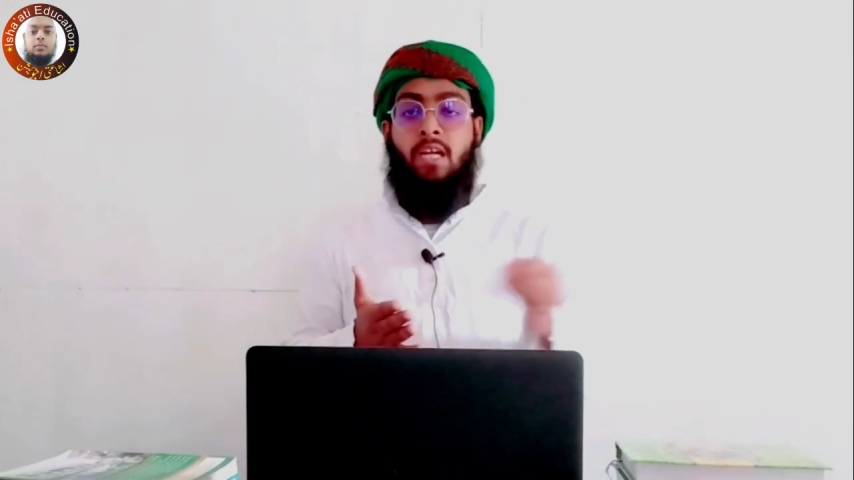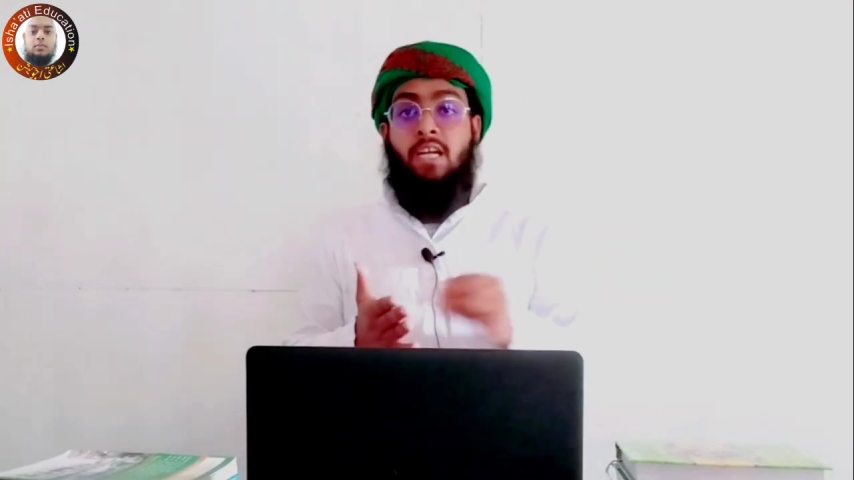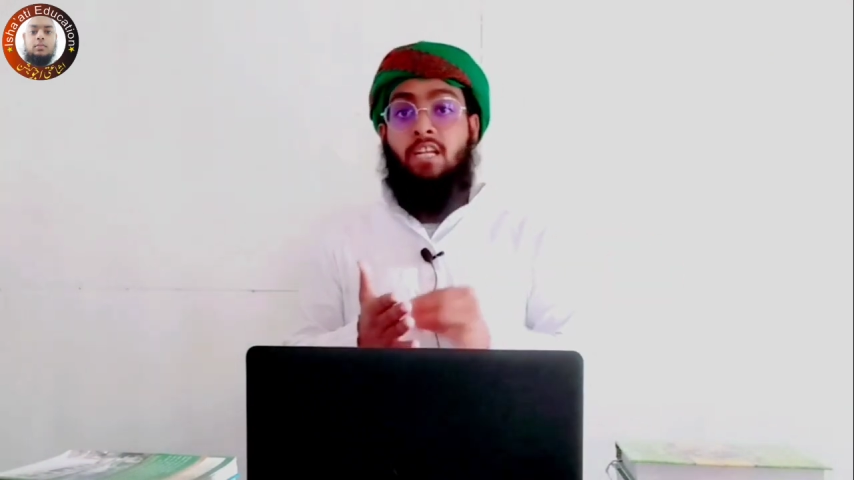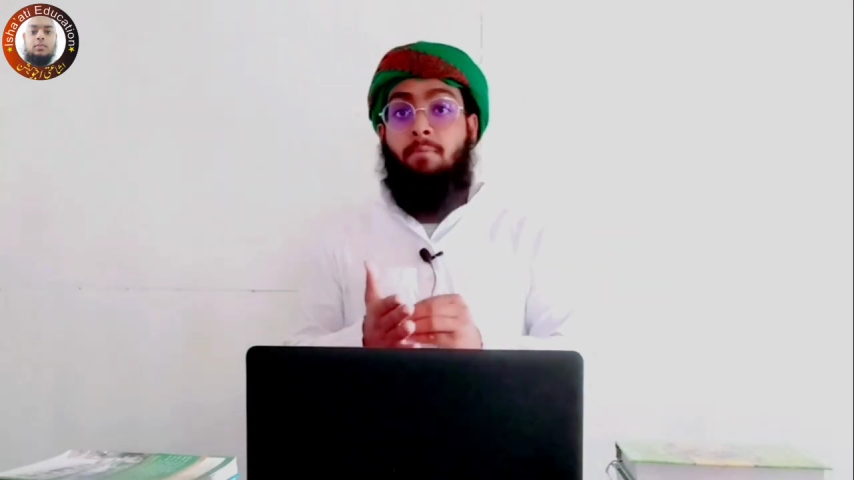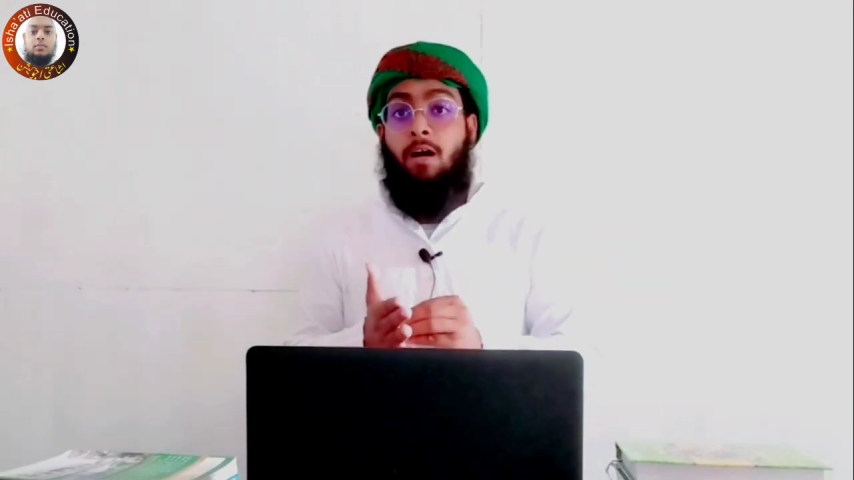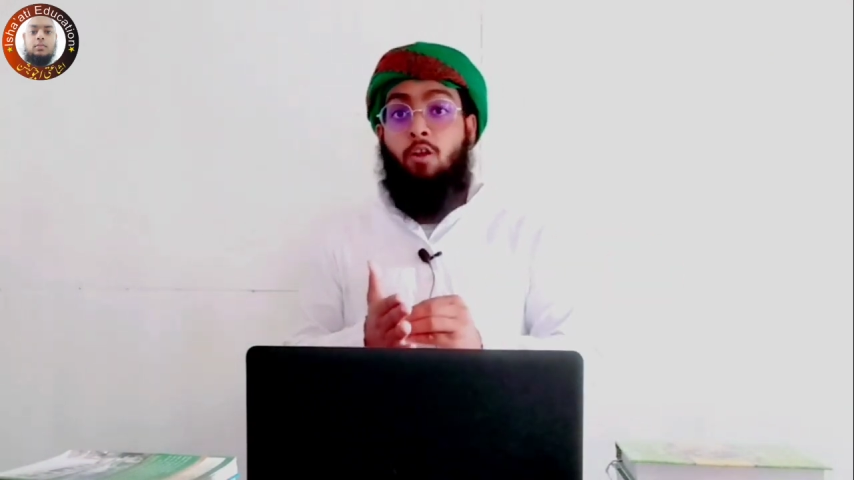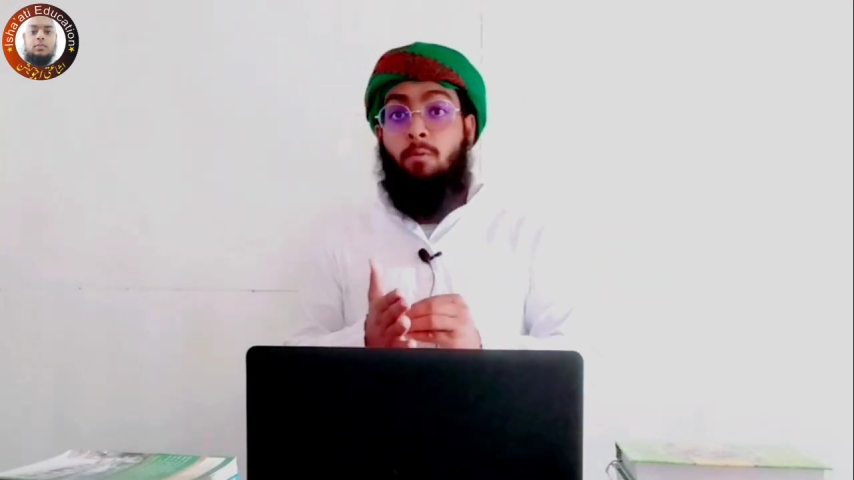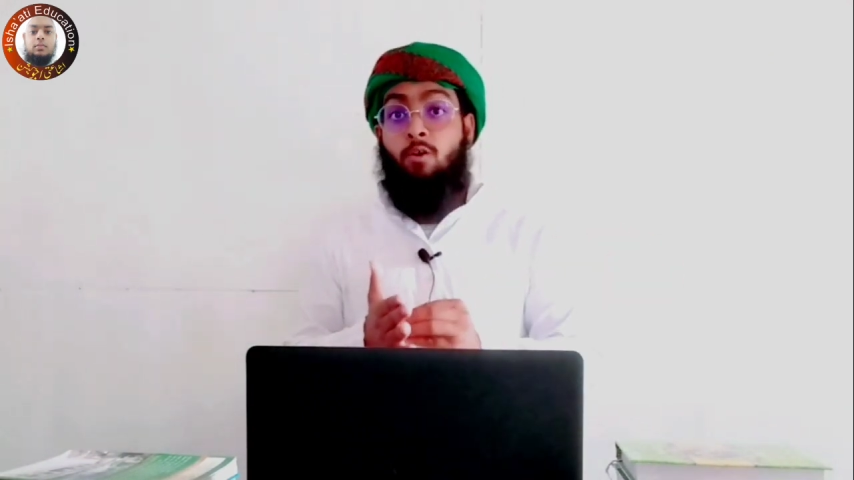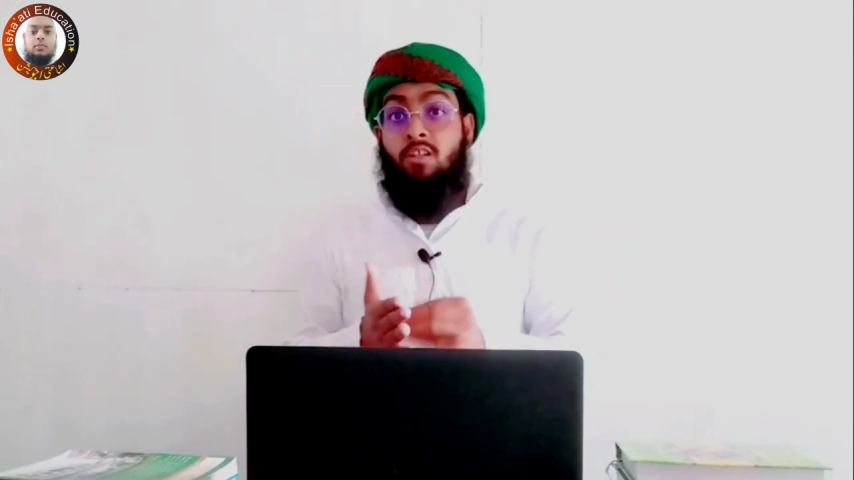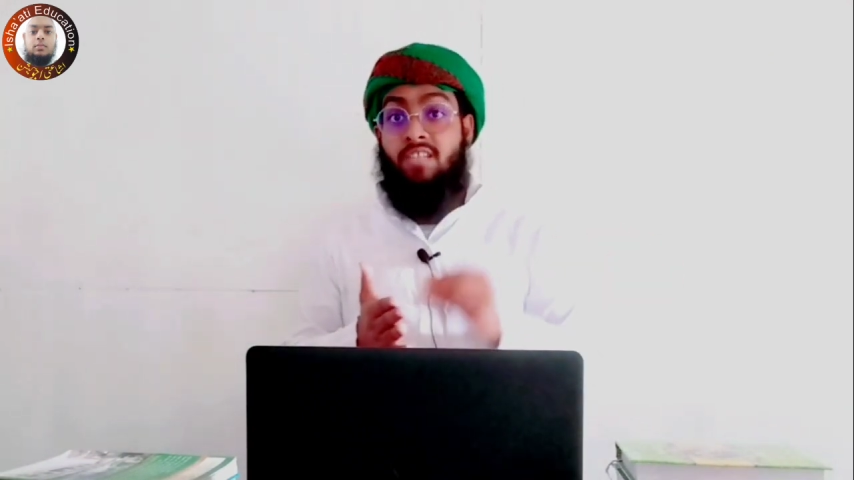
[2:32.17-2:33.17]
এটা ভালো
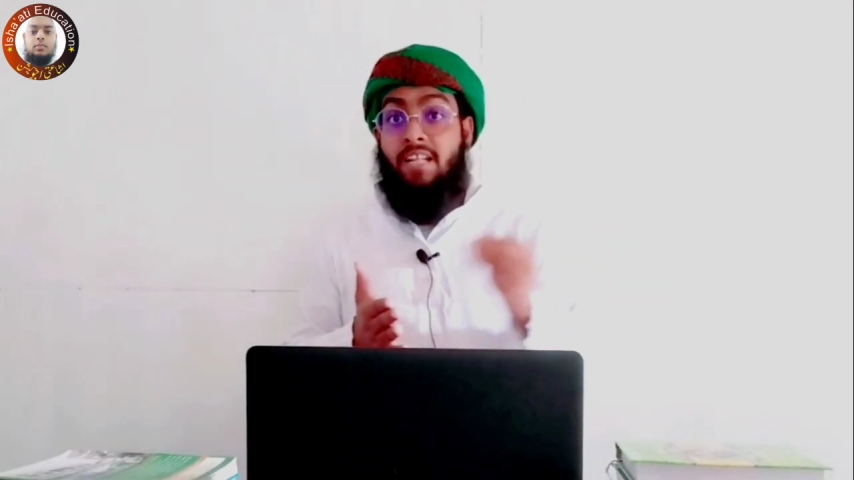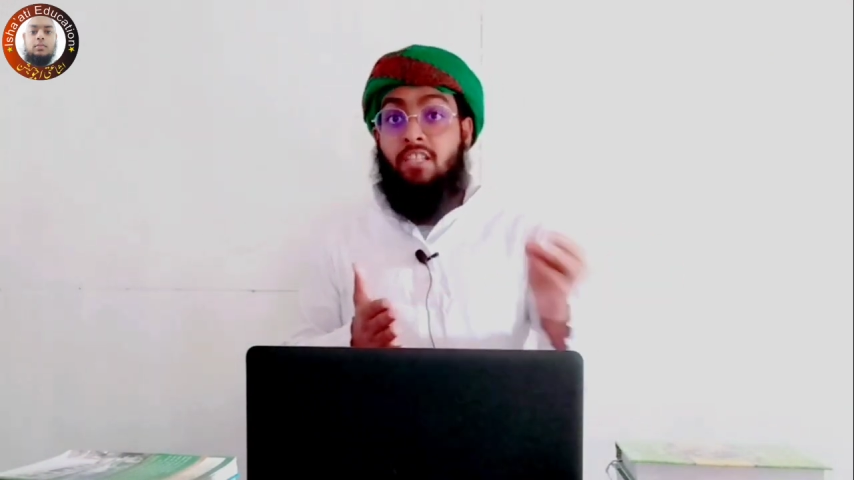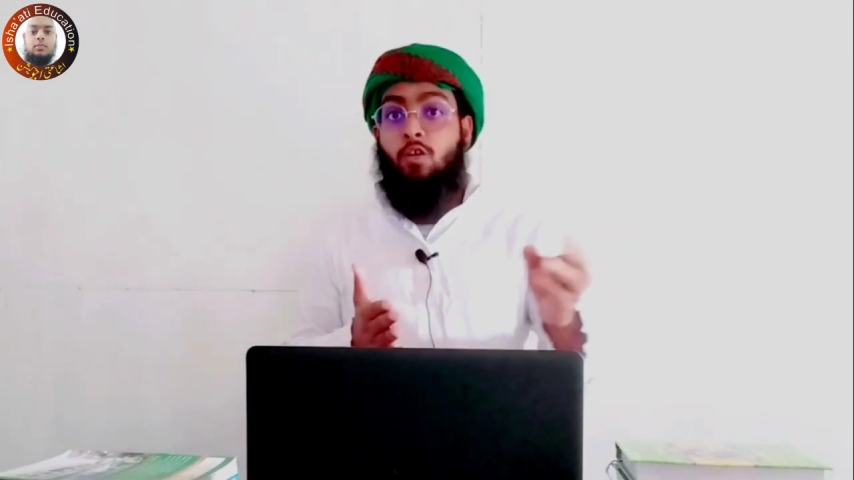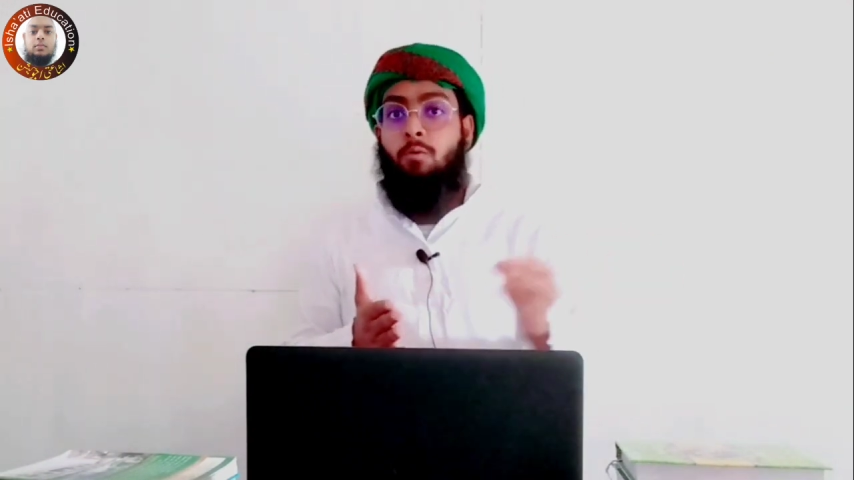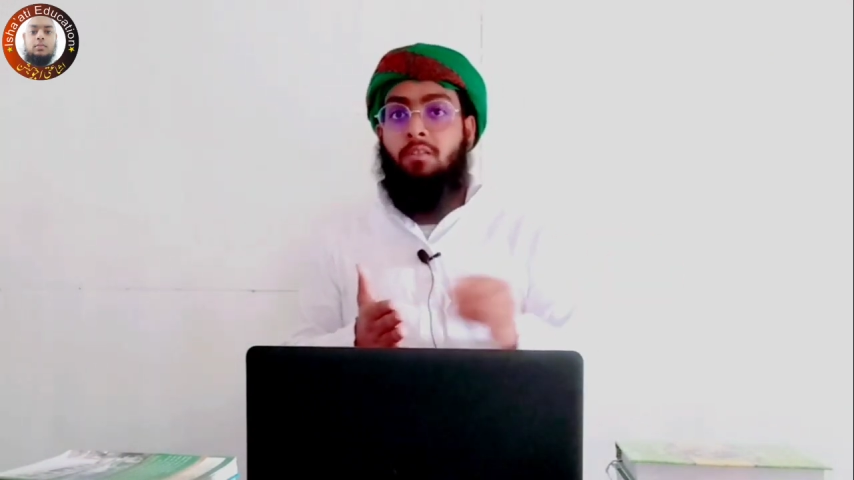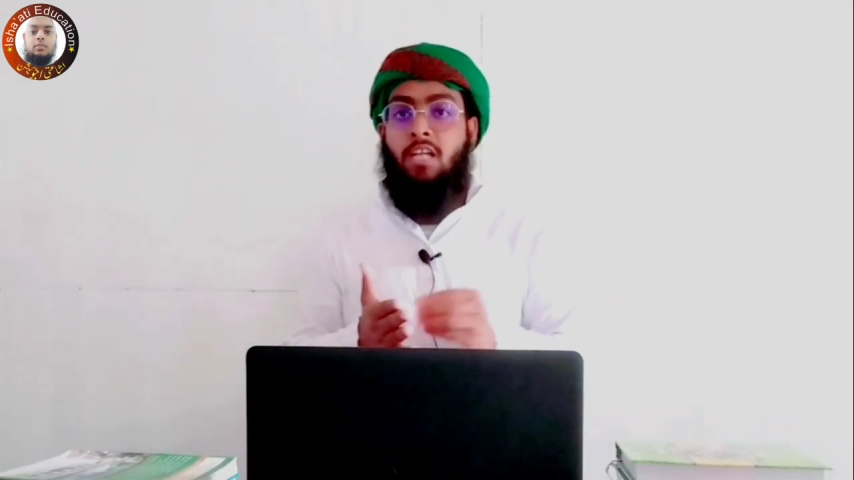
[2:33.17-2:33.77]
করে জানতে হবে